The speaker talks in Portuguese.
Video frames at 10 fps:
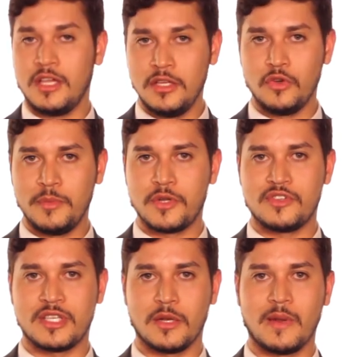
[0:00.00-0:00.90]
e número
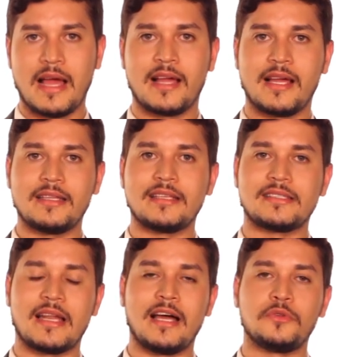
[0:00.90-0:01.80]
de celular
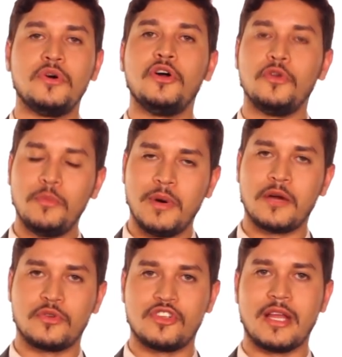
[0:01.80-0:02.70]
cadastrado no
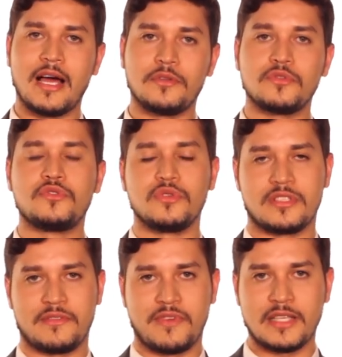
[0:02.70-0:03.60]
banco de dados do
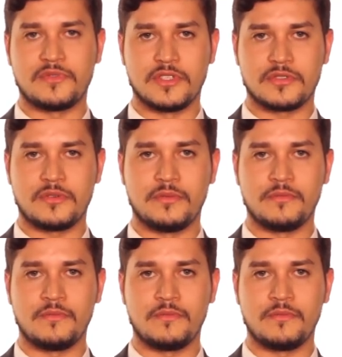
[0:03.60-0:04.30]
Simfaz Fisco.